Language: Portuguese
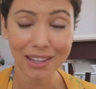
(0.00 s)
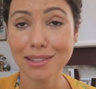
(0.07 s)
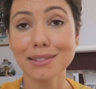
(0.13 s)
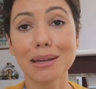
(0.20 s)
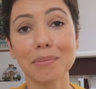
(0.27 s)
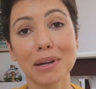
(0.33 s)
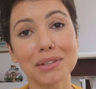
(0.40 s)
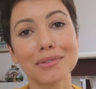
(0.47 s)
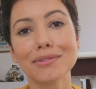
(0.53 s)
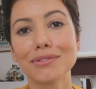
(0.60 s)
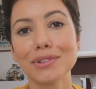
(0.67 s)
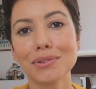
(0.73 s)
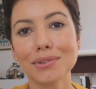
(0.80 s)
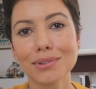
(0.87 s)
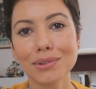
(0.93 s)
E esse é mais um
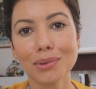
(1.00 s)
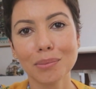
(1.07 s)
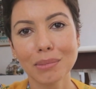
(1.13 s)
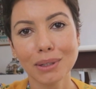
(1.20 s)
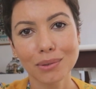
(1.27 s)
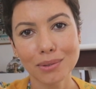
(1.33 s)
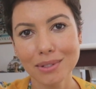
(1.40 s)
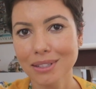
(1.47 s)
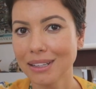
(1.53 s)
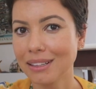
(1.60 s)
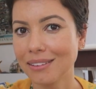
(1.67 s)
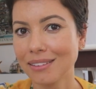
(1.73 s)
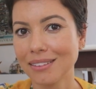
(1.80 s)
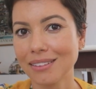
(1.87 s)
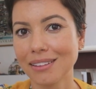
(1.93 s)
vídeo de Domingo
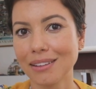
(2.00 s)
Zen.